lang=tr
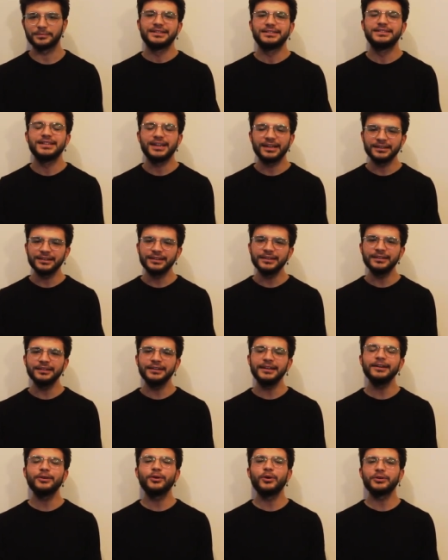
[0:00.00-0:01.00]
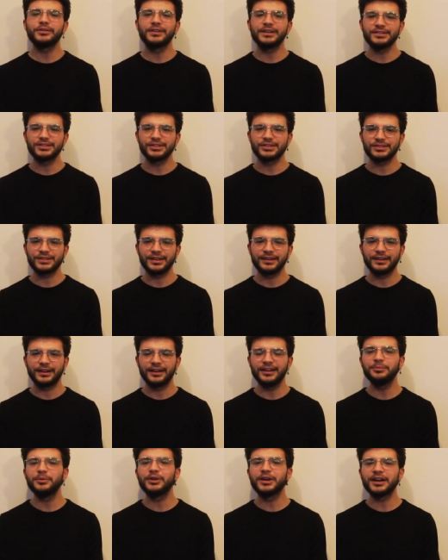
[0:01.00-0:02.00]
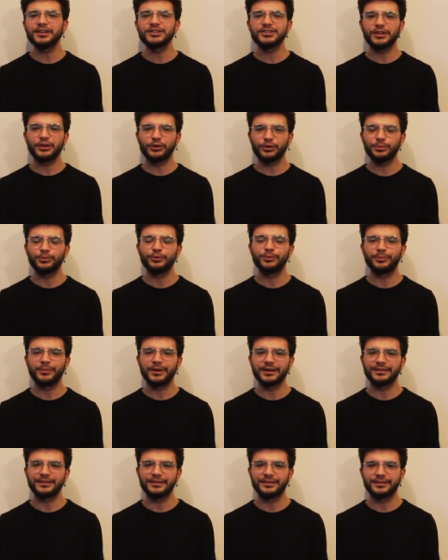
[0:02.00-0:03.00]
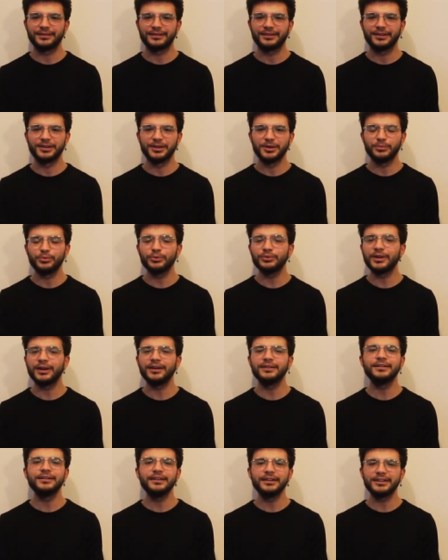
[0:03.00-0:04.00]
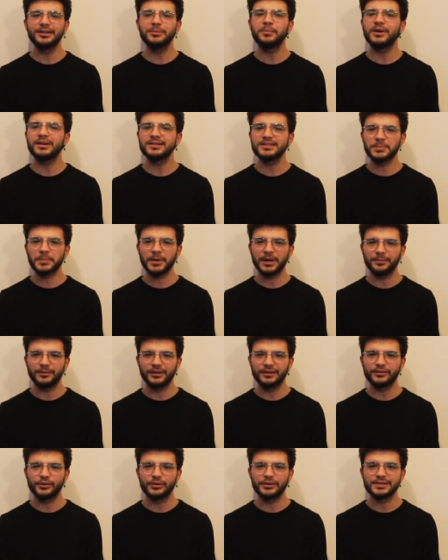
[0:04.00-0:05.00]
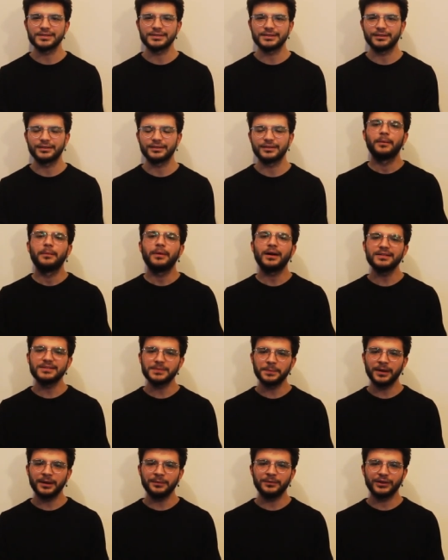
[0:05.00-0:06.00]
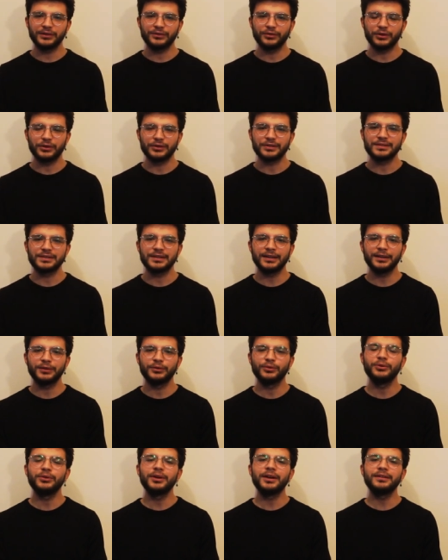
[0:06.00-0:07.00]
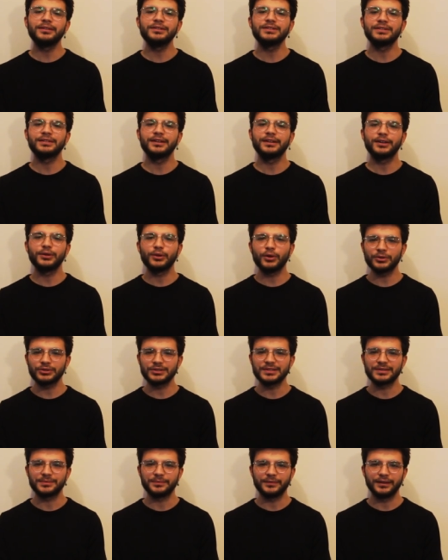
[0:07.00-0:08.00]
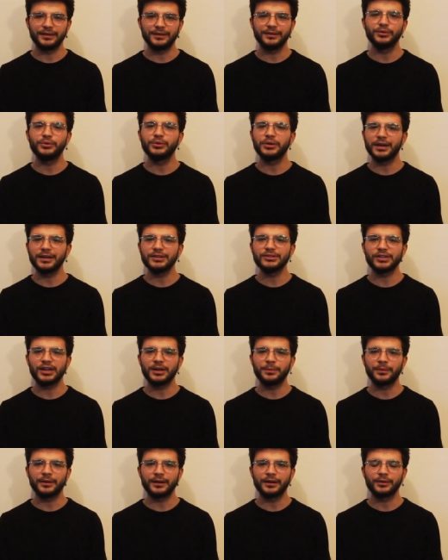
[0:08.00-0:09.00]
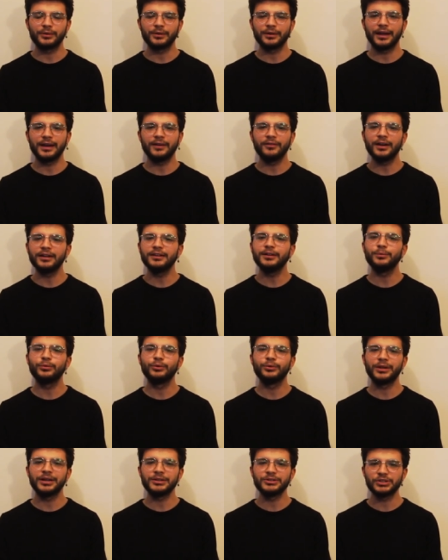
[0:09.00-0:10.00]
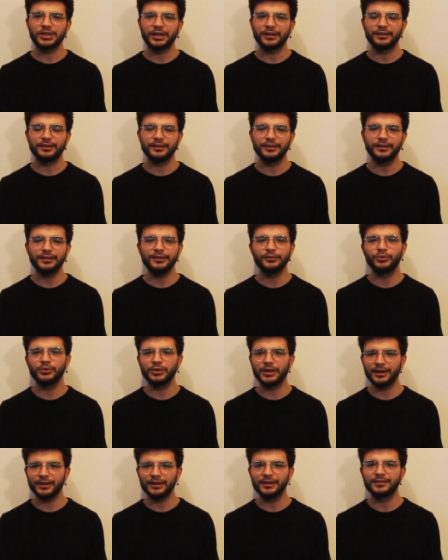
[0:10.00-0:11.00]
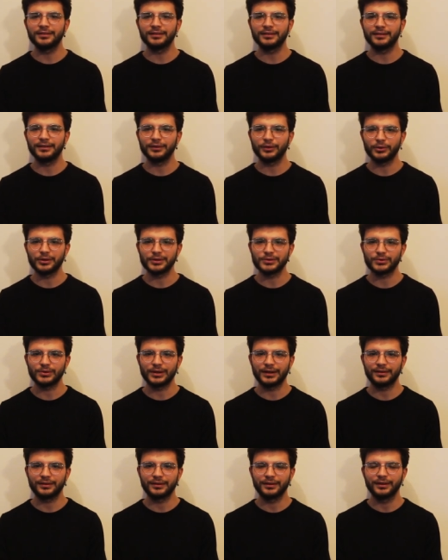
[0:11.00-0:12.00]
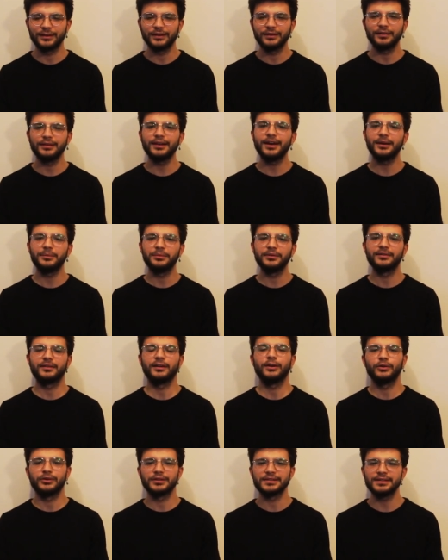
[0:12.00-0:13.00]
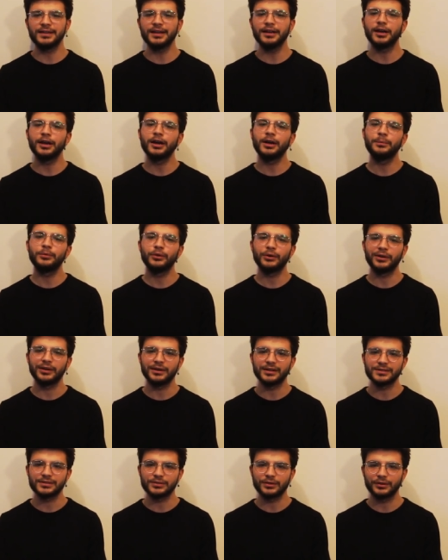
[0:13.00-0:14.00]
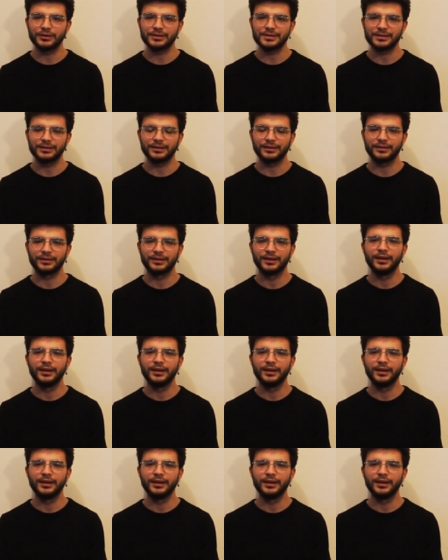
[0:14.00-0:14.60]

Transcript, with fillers: Canlılığın ilk ortaya çıkışına dair birkaç teori bulunmaktadır. Bunlardan ilki panspermia teorisidir. Panspermia teorisi, dünya dışındaki gök cisimlerinin dünyaya çarparak evrende bulunan canlılığı dünyaya getirdiğini öne sürer. Diğer bir teori ise abiyogenes teorisidir.